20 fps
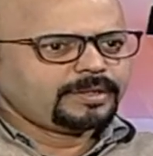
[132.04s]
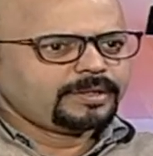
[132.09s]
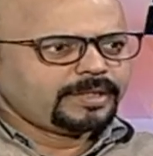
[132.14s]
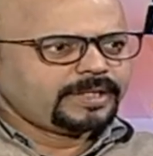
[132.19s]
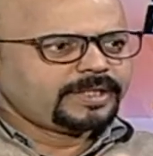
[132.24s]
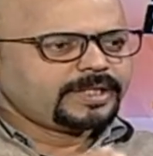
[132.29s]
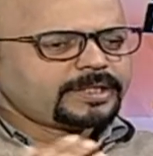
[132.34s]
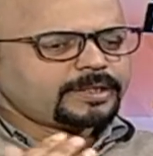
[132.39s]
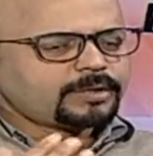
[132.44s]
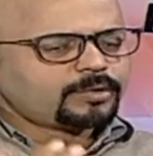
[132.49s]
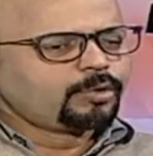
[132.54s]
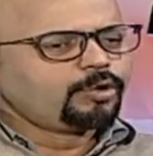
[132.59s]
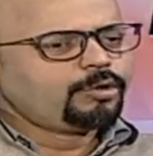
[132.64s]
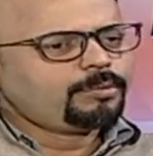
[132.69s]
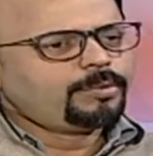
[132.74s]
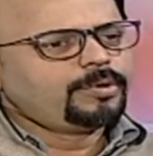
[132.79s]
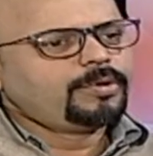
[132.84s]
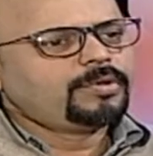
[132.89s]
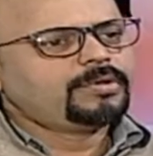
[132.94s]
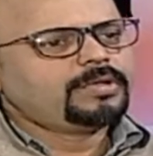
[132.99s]
ఏదైతే
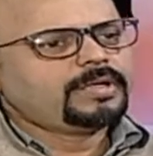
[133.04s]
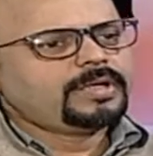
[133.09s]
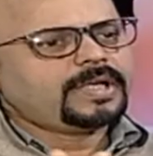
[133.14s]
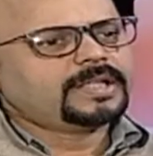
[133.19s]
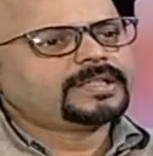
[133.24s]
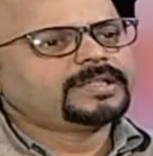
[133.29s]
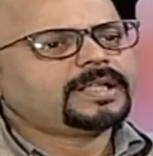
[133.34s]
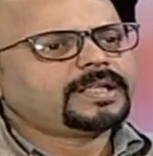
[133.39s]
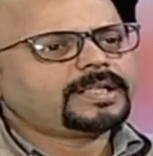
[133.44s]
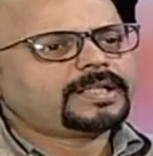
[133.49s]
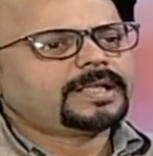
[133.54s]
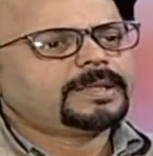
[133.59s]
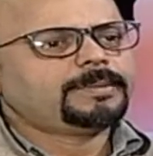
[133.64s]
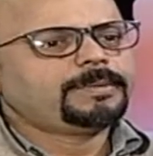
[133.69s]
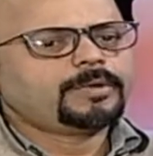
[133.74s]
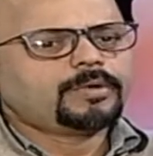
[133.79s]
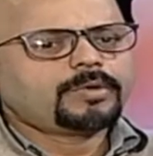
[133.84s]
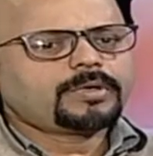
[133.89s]
గ్రూప్ ఉంటుందో వీళ్ళందరిది కలిపి